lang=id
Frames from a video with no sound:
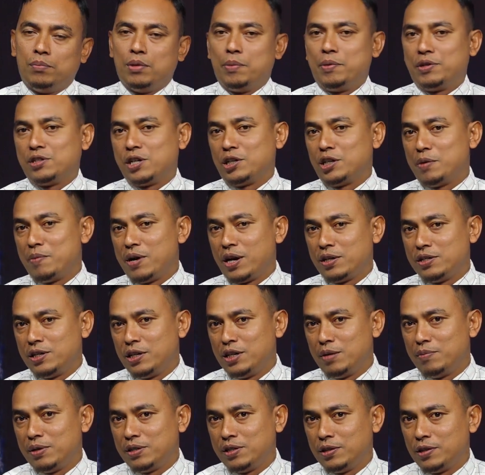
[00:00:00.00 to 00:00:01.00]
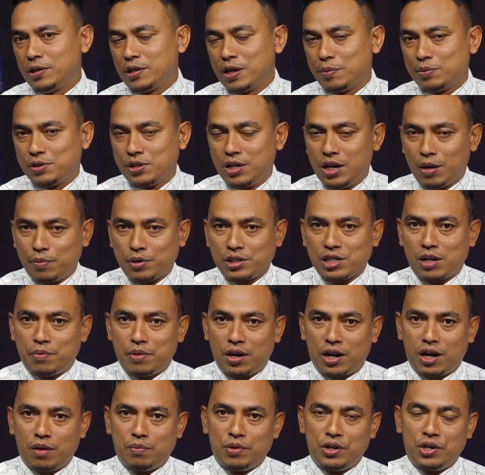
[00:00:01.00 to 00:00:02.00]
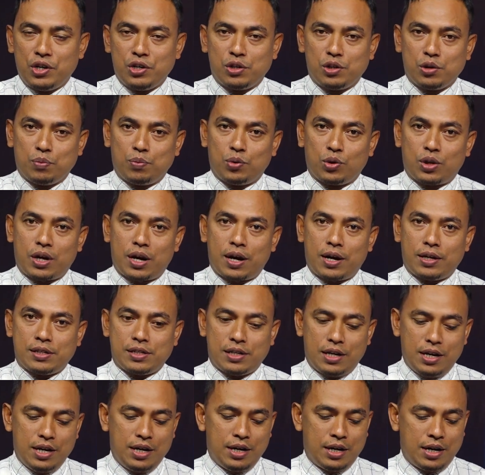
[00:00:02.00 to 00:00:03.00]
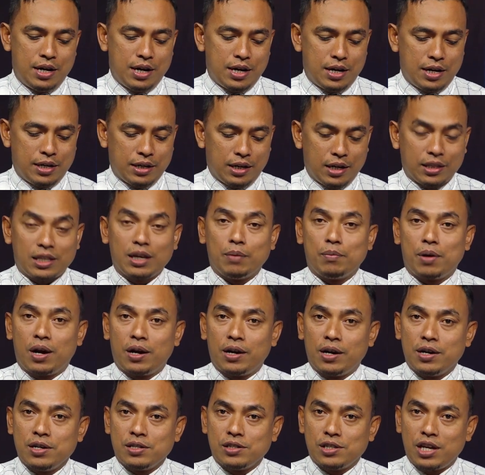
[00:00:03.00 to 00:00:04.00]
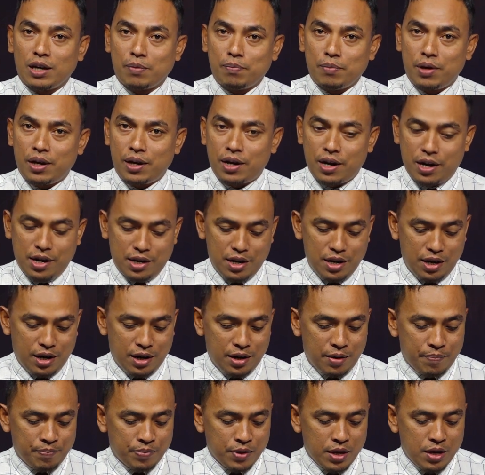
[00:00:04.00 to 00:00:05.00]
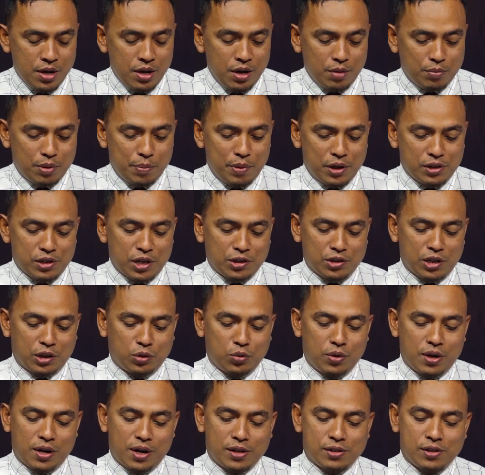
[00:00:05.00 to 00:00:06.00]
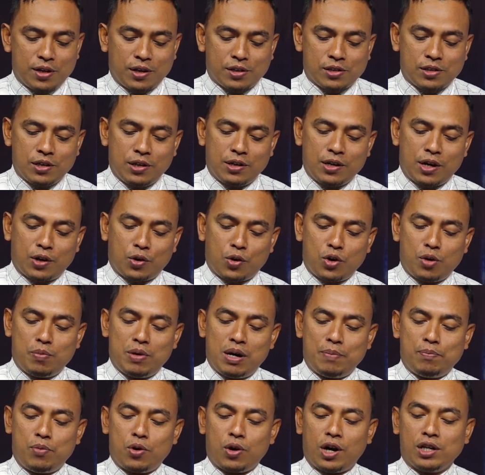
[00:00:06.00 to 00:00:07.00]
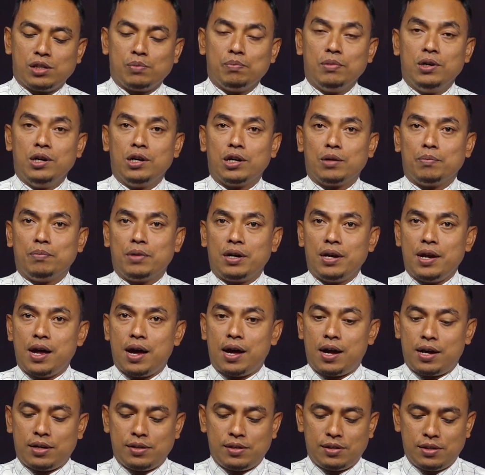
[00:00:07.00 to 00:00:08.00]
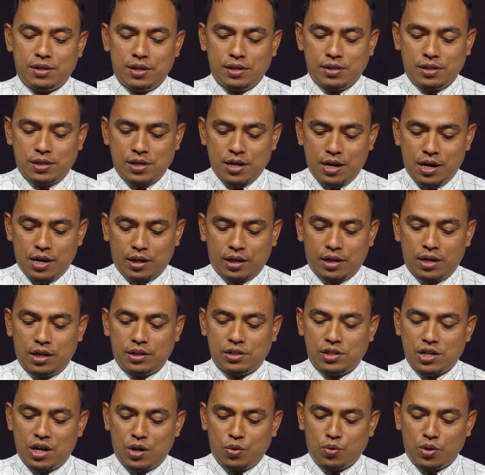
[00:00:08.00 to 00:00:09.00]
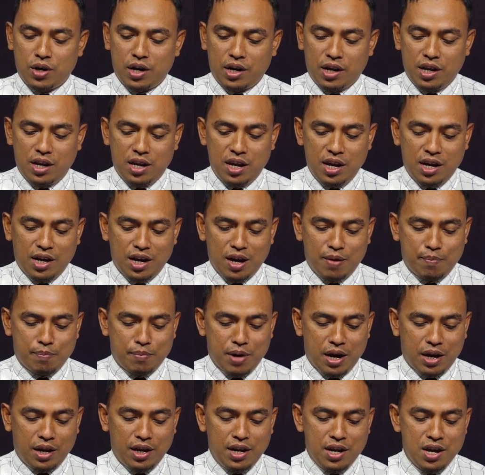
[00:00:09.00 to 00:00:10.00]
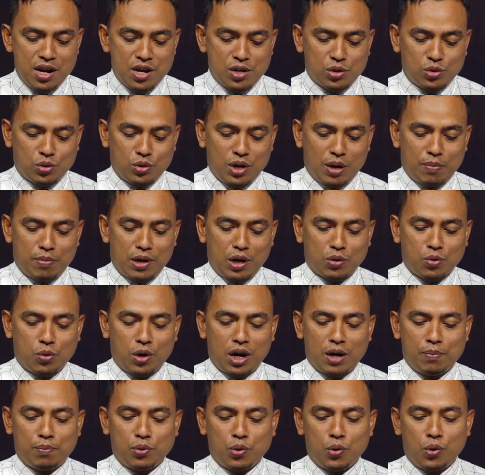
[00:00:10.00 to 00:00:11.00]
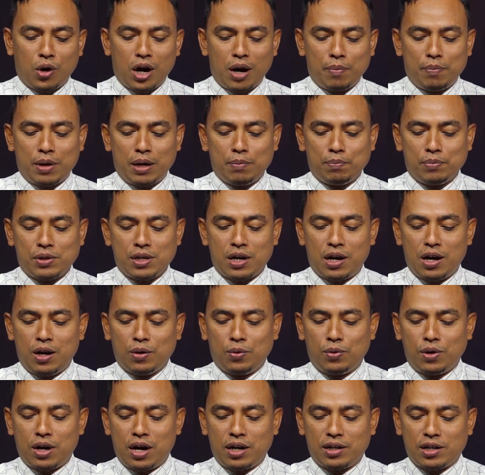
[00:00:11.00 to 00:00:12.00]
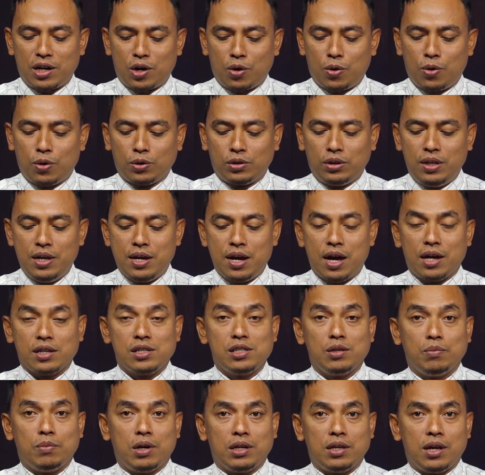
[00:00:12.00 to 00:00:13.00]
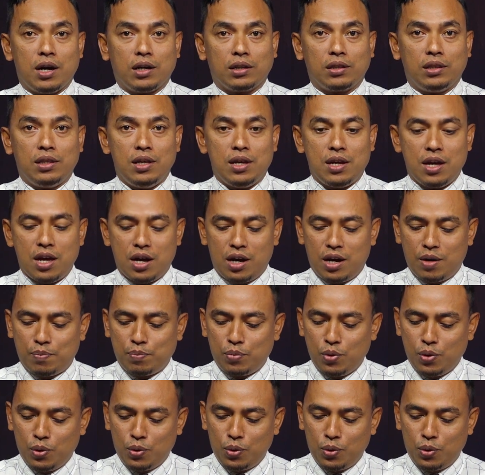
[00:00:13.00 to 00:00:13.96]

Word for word: Pemirsa terima kasih Anda masih tetap setia bersama kami di Seputar Aceh dan kita berada di segmen akhir. Pemirsa Satuan Reserse Narkoba Polres Bener Meriah sejak Januari hingga Mei sudah melakukan pengungkapan penyalahgunaan narkotika sebanyak 30